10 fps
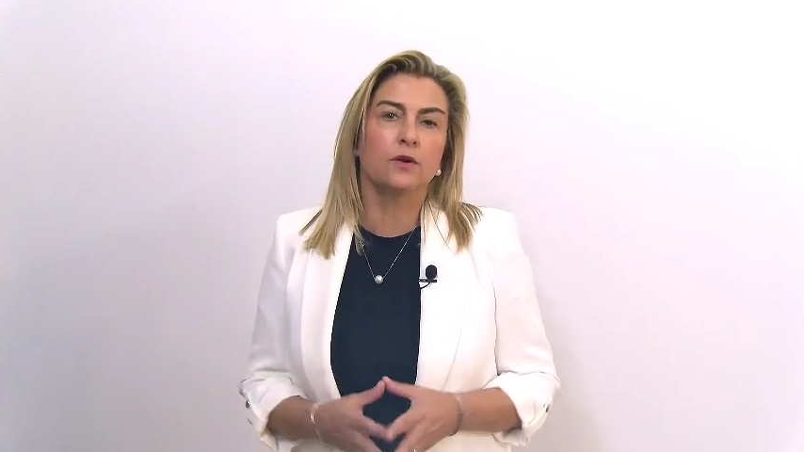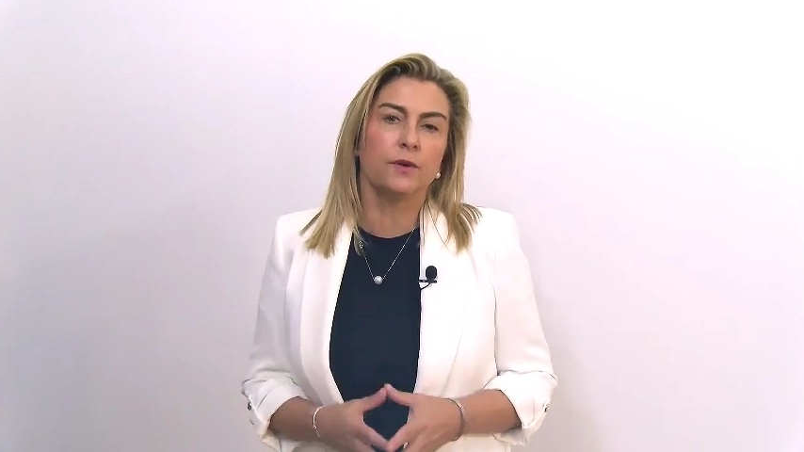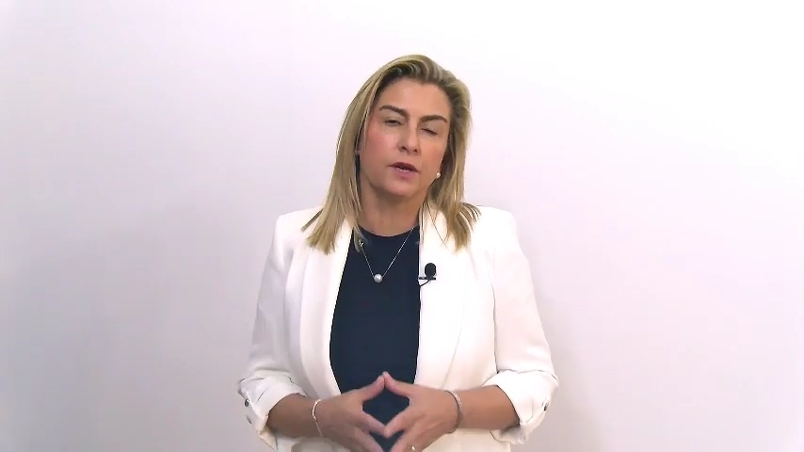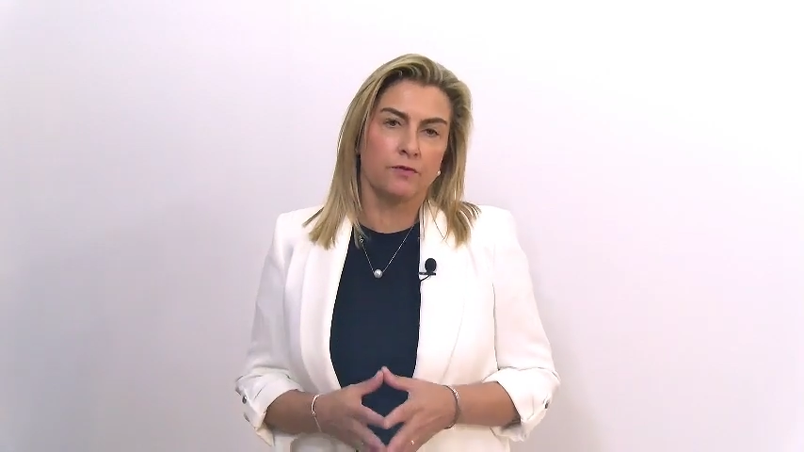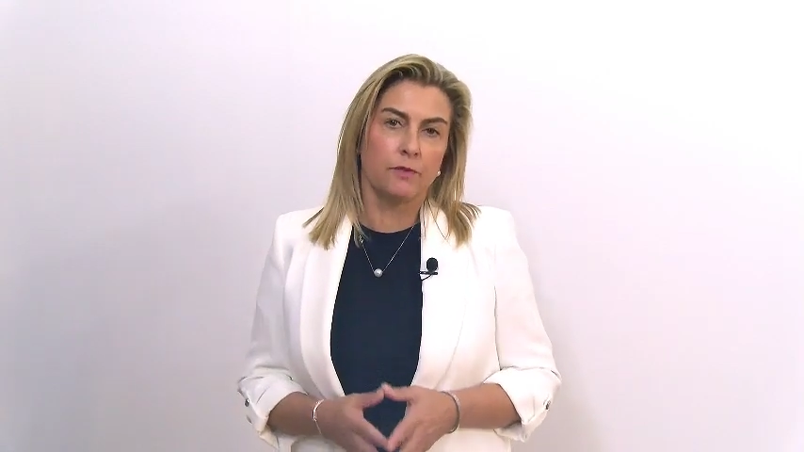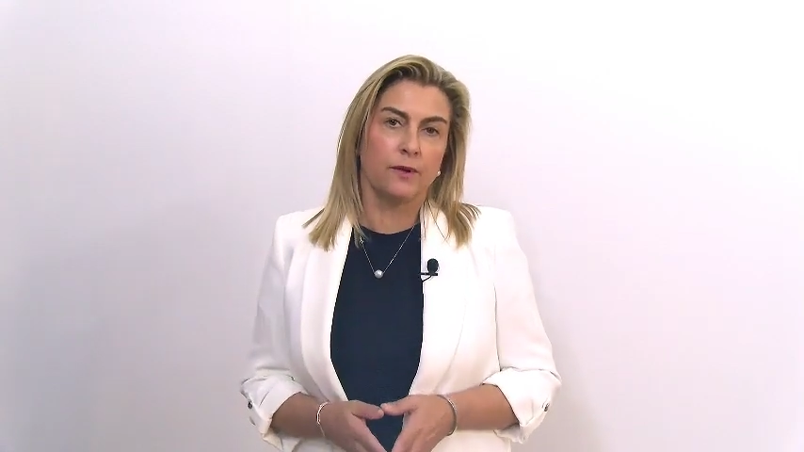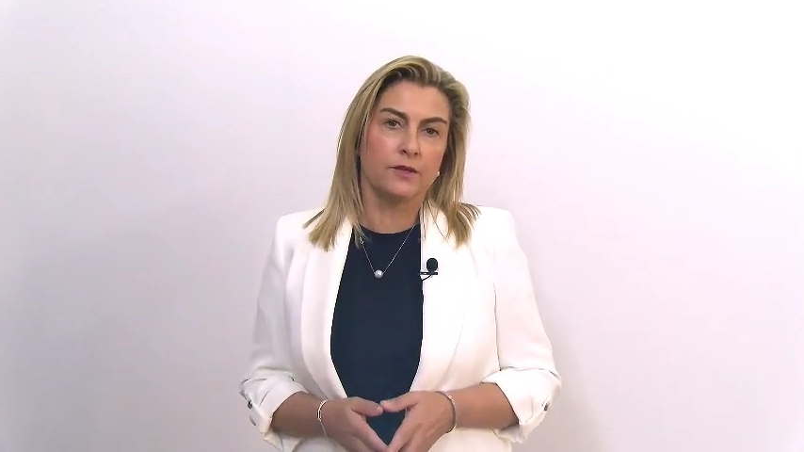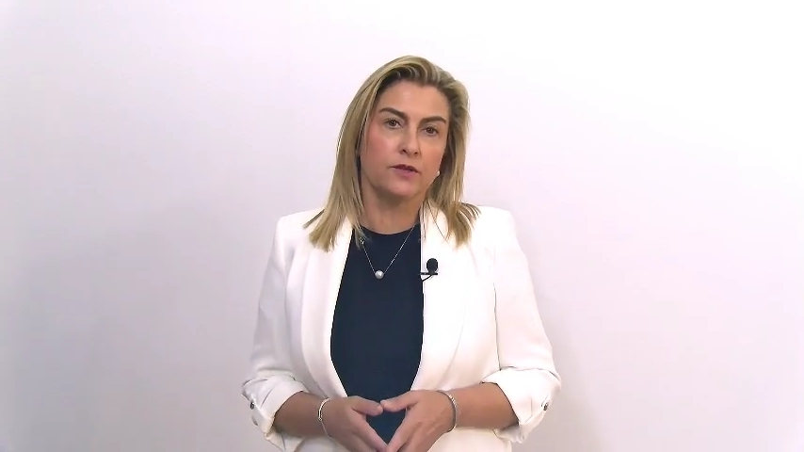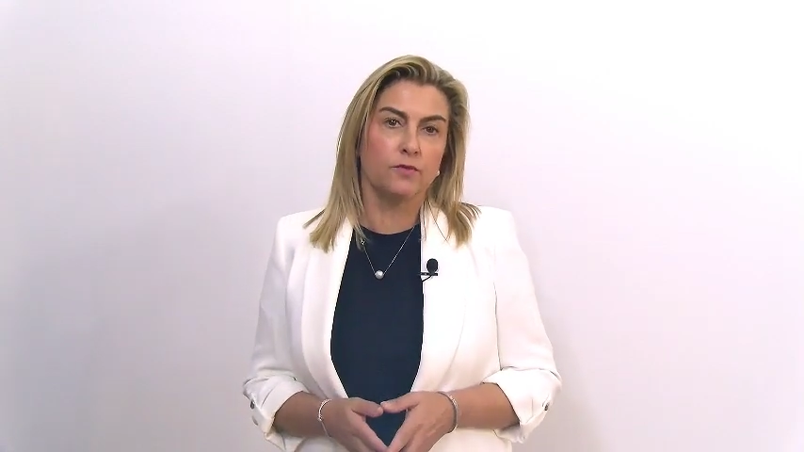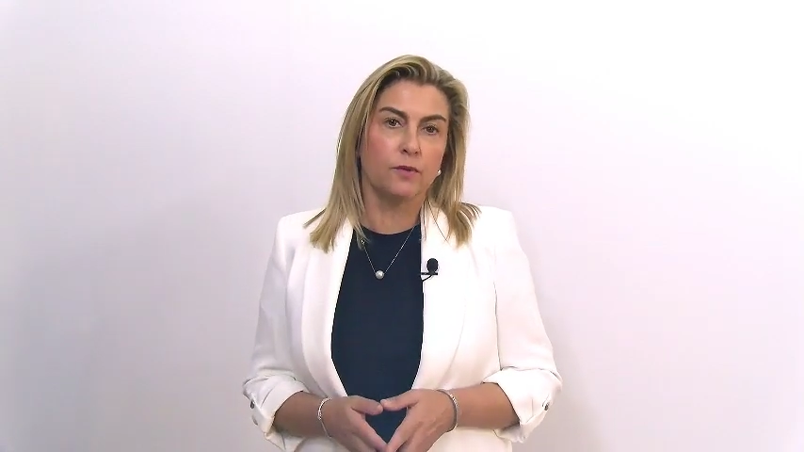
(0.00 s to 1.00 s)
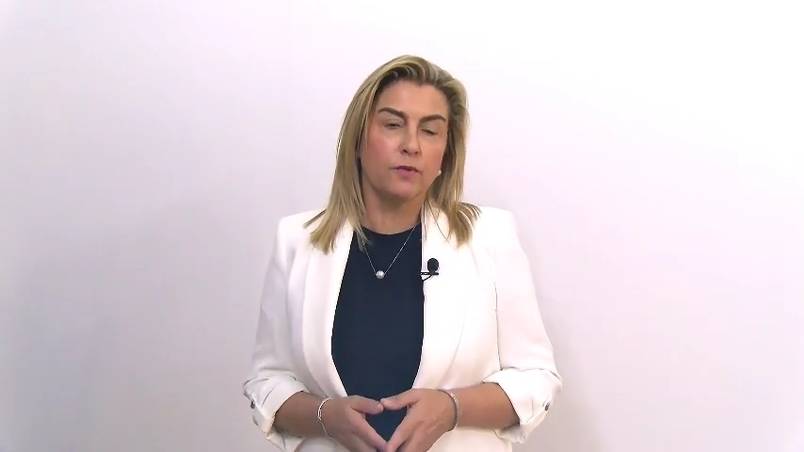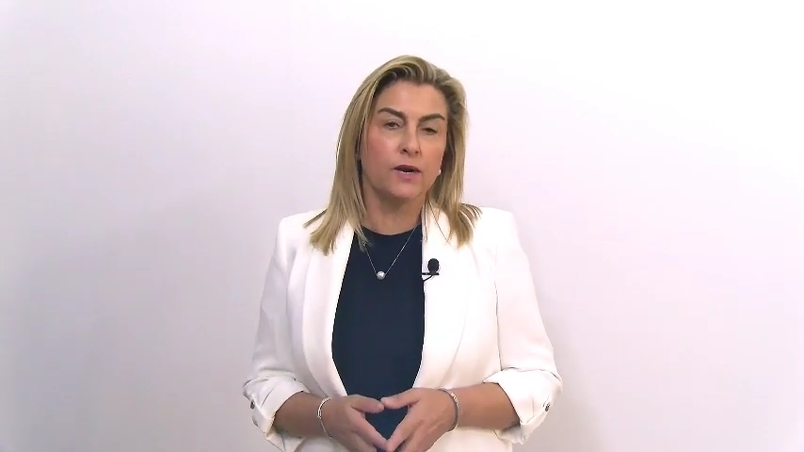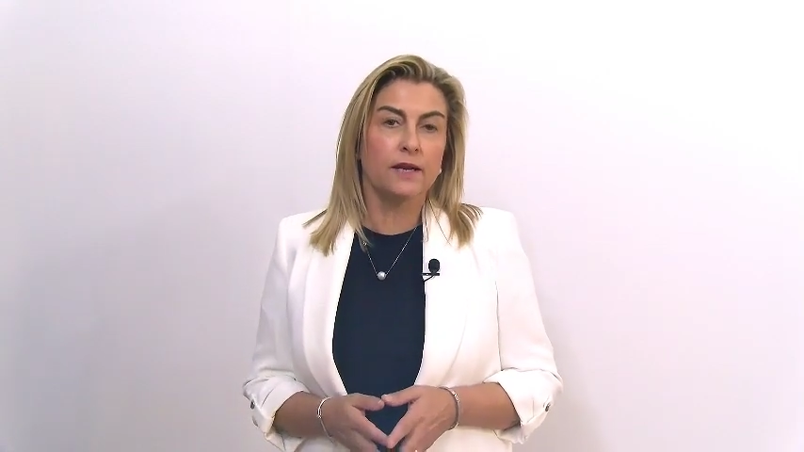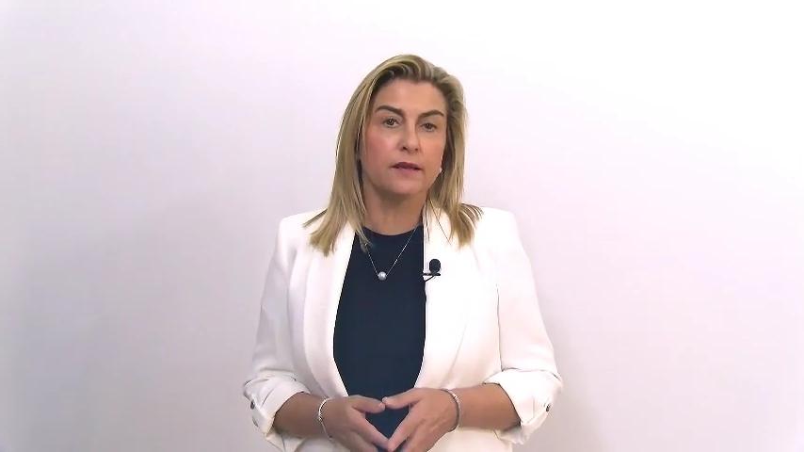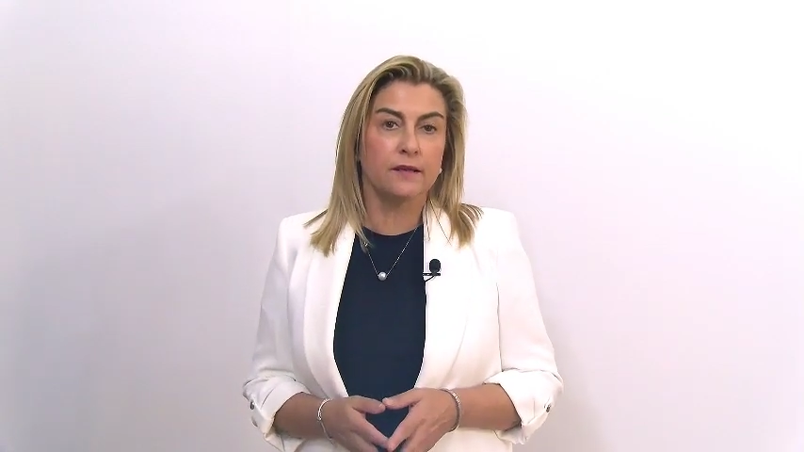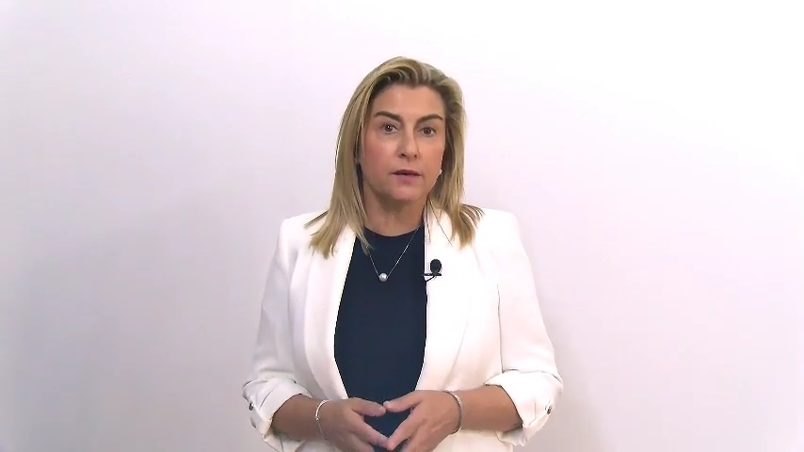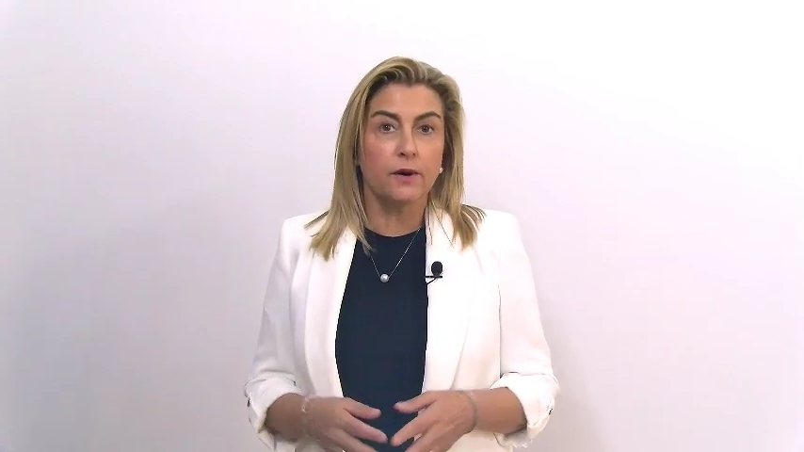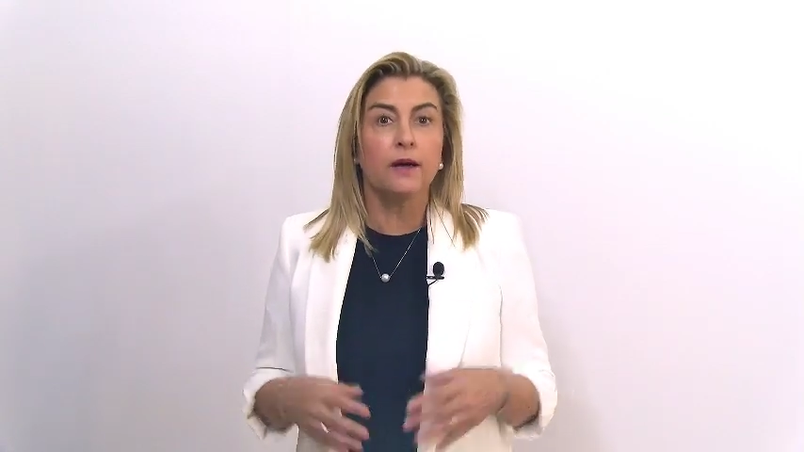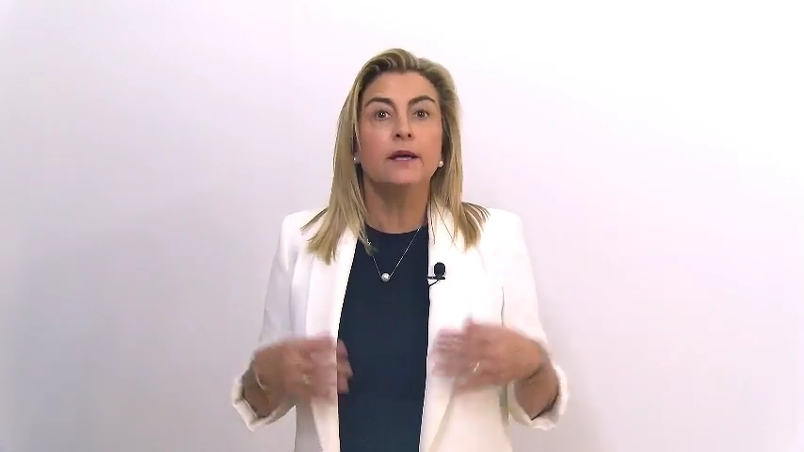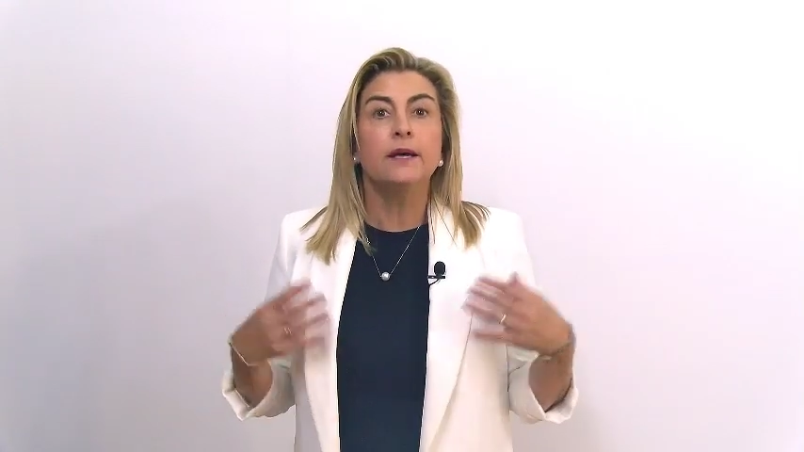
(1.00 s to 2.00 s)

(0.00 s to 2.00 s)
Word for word: Gobierno del Partido Popular que lleva